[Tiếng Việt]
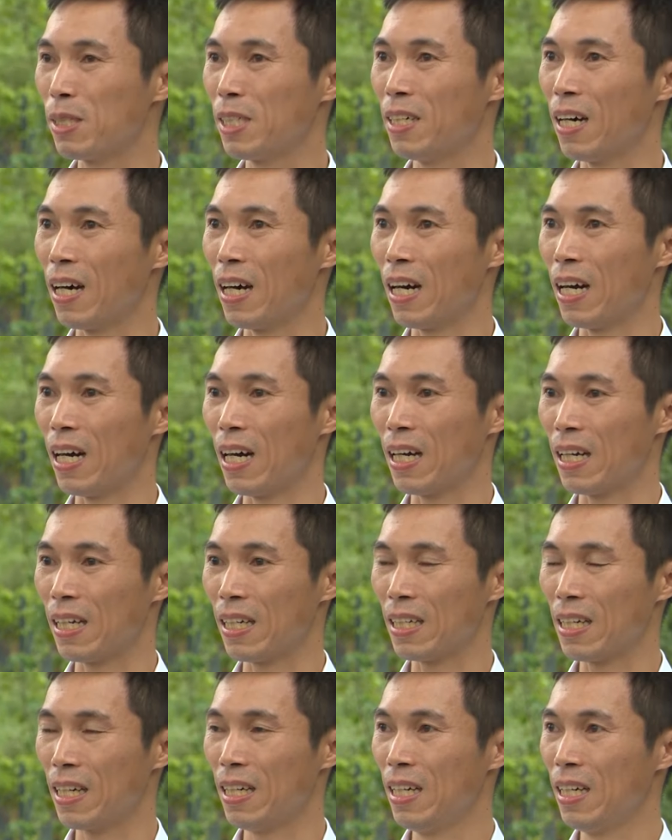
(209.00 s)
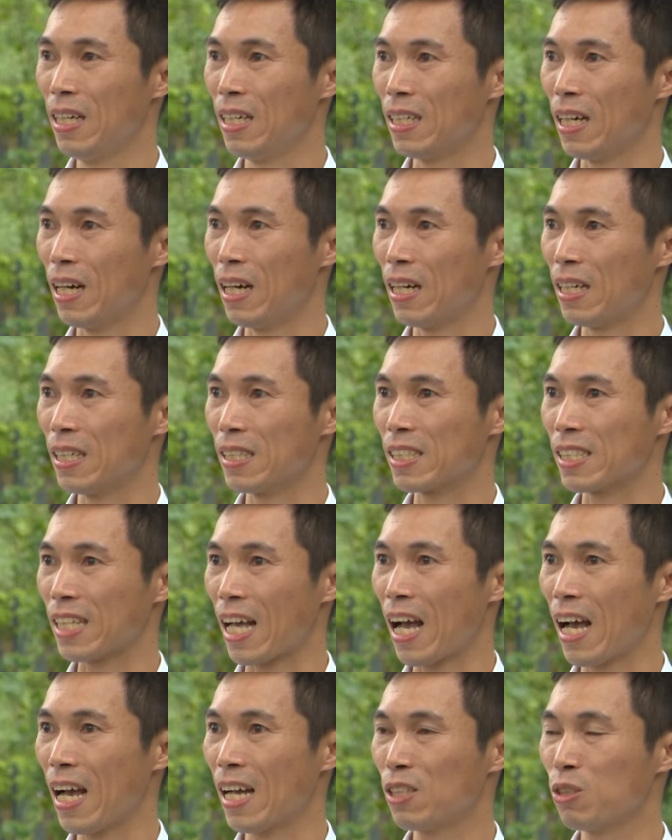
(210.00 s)
trường ở
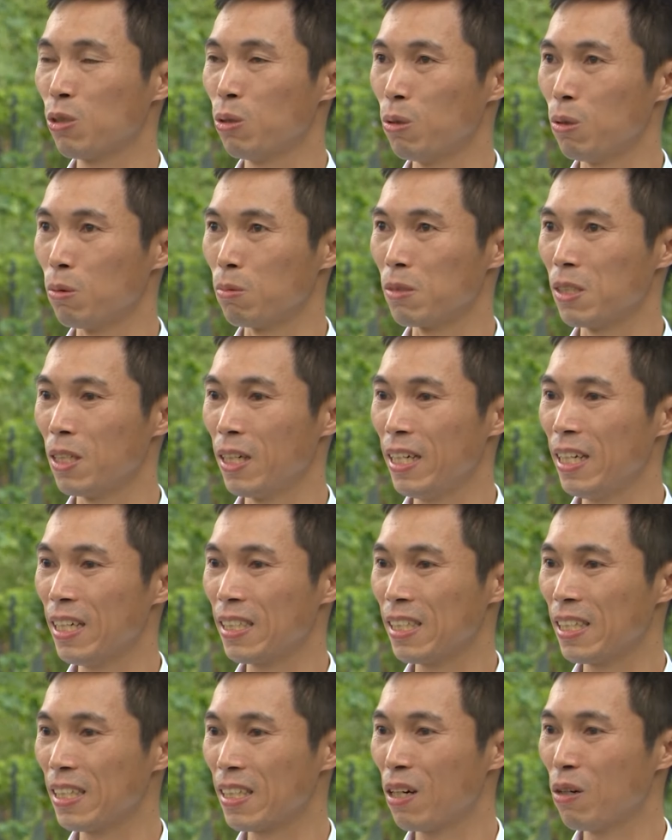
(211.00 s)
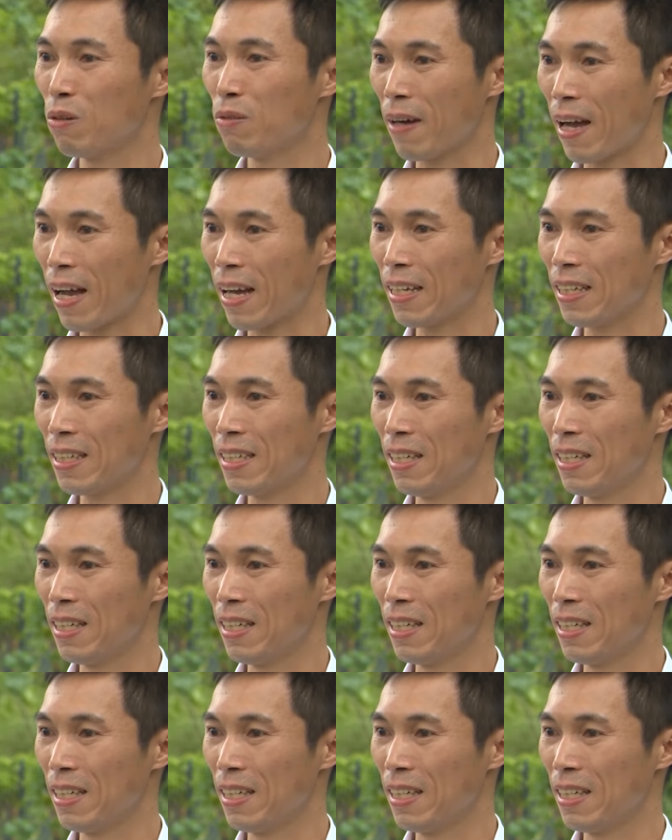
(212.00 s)
xã Chu Lùng dưới ở trên Khâu Vai